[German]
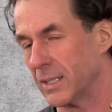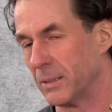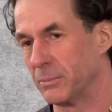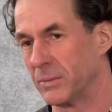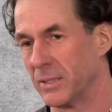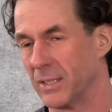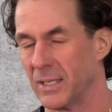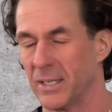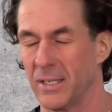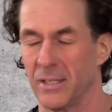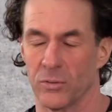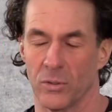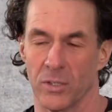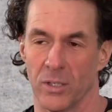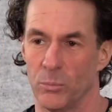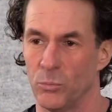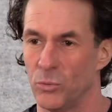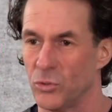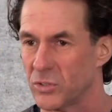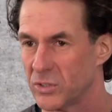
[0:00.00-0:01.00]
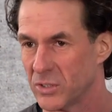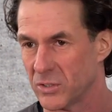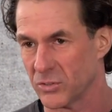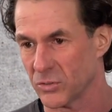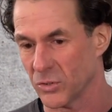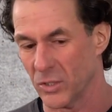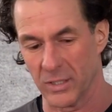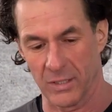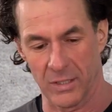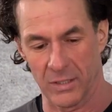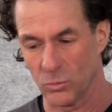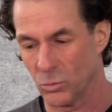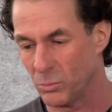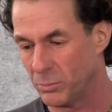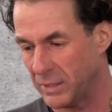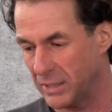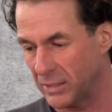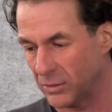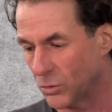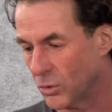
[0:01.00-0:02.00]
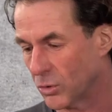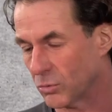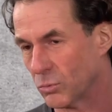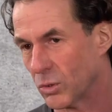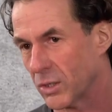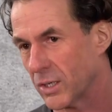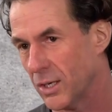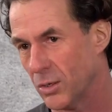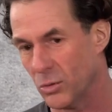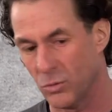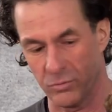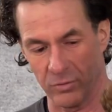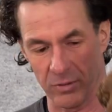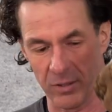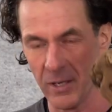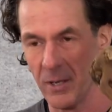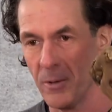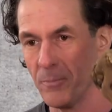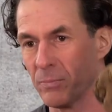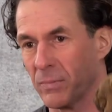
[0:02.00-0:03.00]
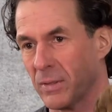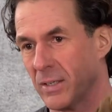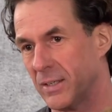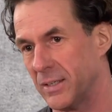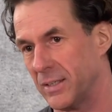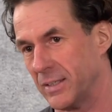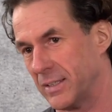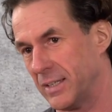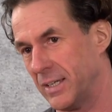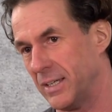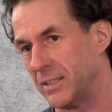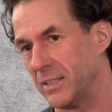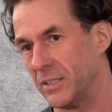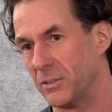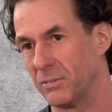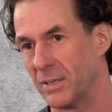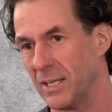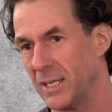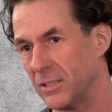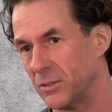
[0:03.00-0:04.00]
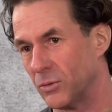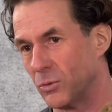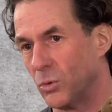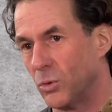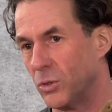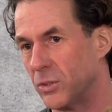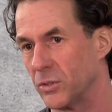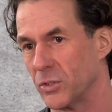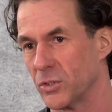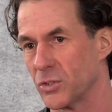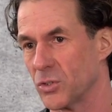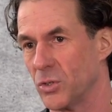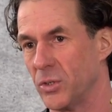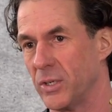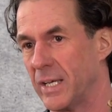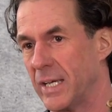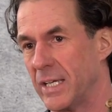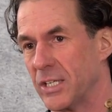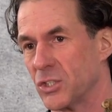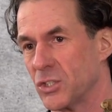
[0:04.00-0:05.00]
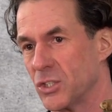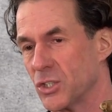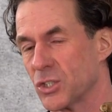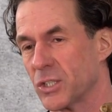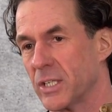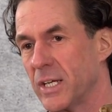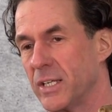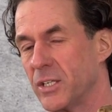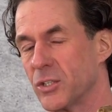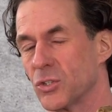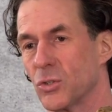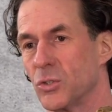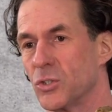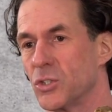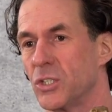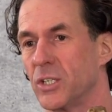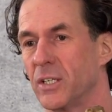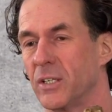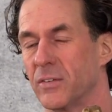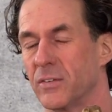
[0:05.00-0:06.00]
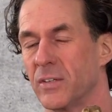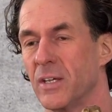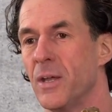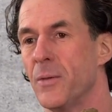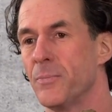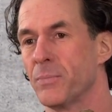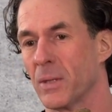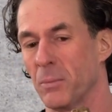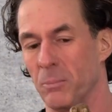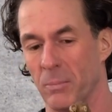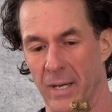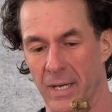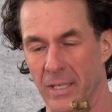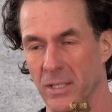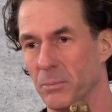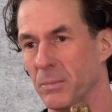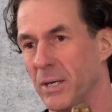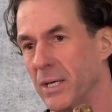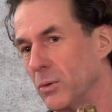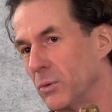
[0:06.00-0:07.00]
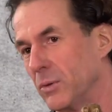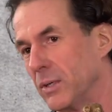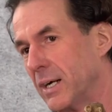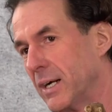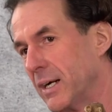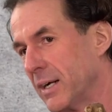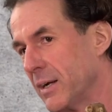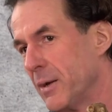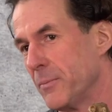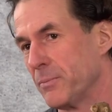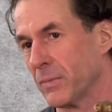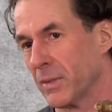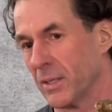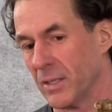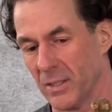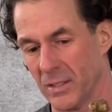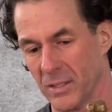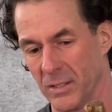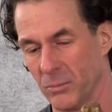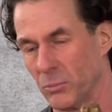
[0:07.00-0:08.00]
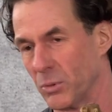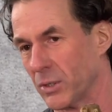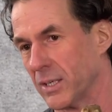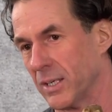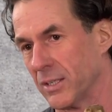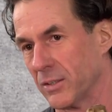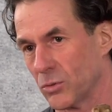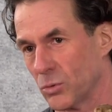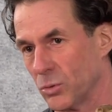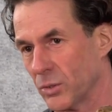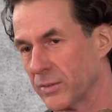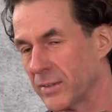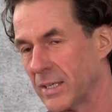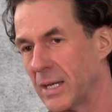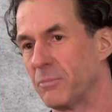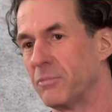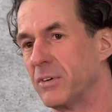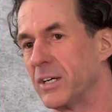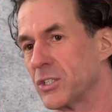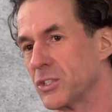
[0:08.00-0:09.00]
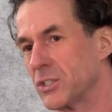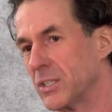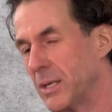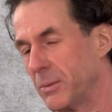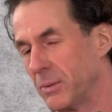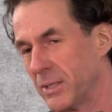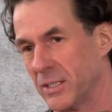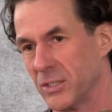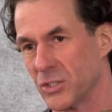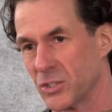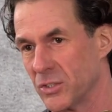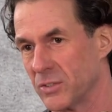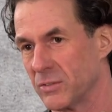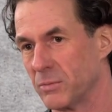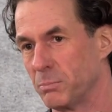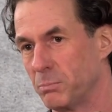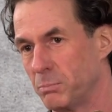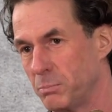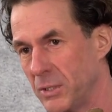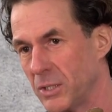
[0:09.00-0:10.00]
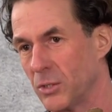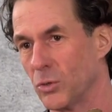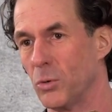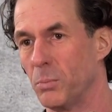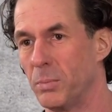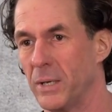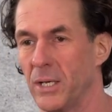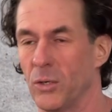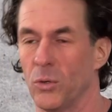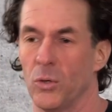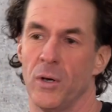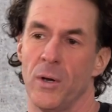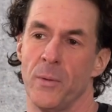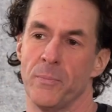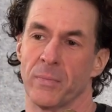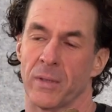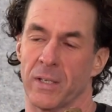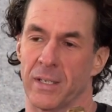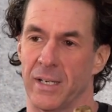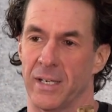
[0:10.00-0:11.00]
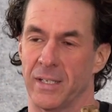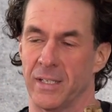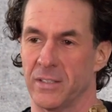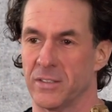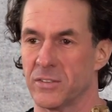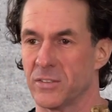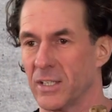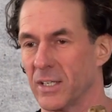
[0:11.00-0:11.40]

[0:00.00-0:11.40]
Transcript: habt, ja, also ihr müsst das Zeug nicht unbedingt irgendwo kaufen. Äh, geht in den Wald und holt euch schöne echte Steine, schonstiges. Meiner Meinung nach, äh, man kann es kurz abwaschen, aber dann ist das Picobello, kann ins